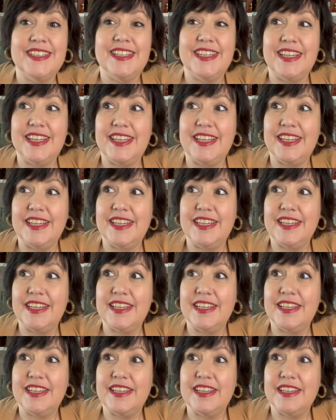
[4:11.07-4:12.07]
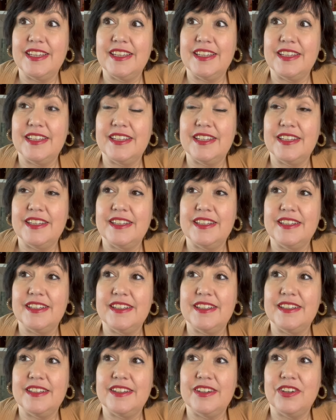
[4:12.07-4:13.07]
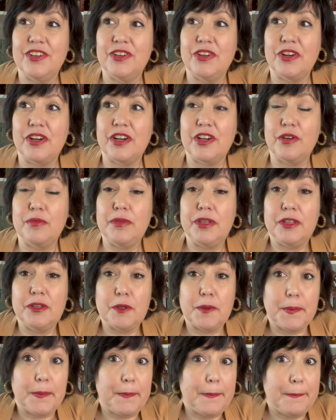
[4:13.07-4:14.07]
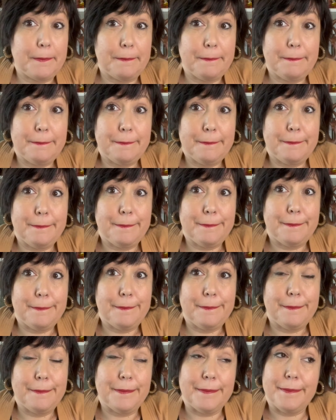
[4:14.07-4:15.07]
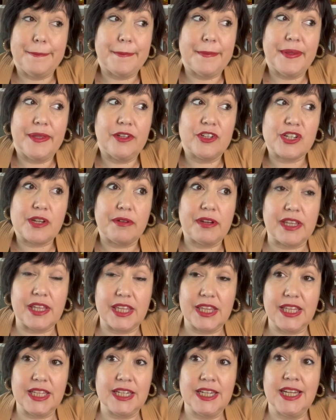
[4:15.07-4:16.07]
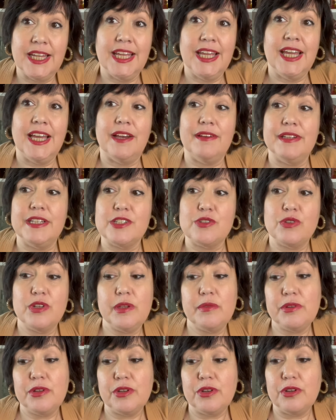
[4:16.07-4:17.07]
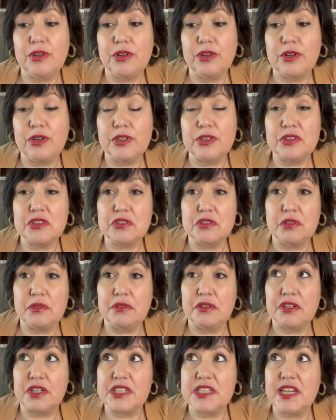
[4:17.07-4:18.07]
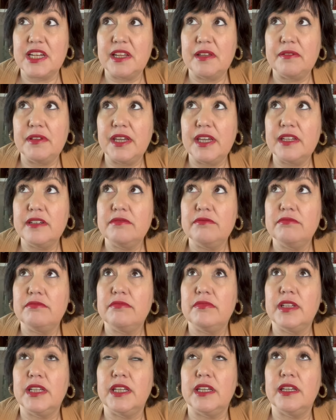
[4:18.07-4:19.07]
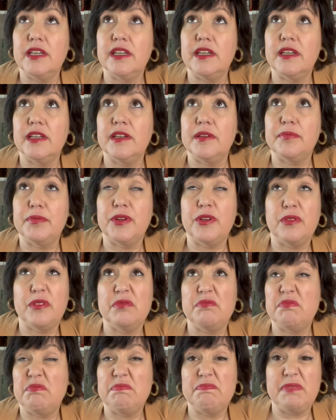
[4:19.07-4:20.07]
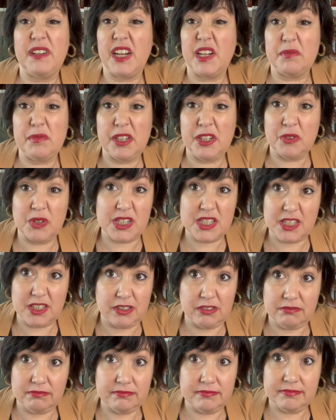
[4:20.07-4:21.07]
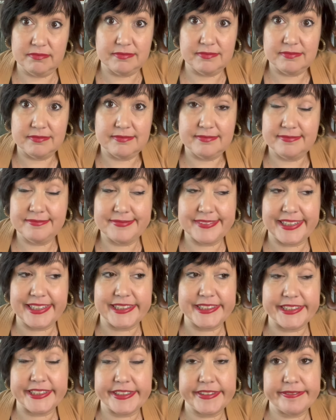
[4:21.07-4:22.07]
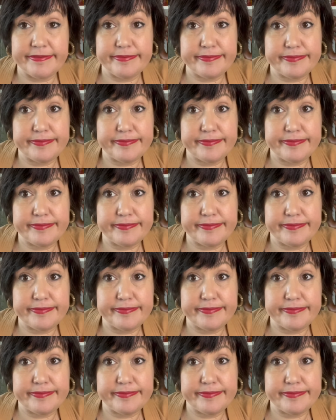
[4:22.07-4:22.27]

Eh, ¿Os lo recomiendo? No sabría decir. A ver, es un libro corto, es un libro que se lee bien, eh, pero para mí no ha sido. Así que,